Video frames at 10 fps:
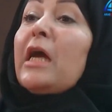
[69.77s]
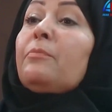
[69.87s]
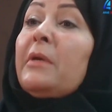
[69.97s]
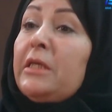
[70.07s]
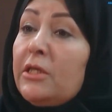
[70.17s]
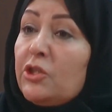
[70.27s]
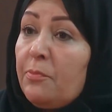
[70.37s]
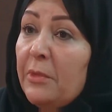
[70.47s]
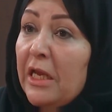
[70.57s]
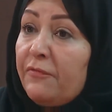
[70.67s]
ما تيجي
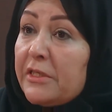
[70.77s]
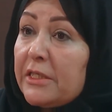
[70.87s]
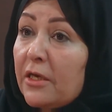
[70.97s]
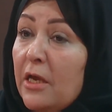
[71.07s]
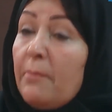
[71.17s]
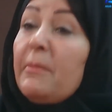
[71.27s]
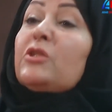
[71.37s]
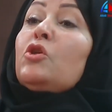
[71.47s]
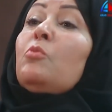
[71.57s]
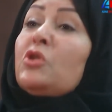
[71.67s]
تشم نفسك ما
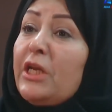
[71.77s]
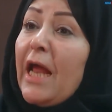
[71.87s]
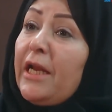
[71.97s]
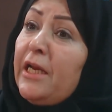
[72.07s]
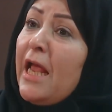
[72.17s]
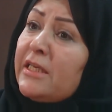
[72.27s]
تشموش اللي علينا يا سي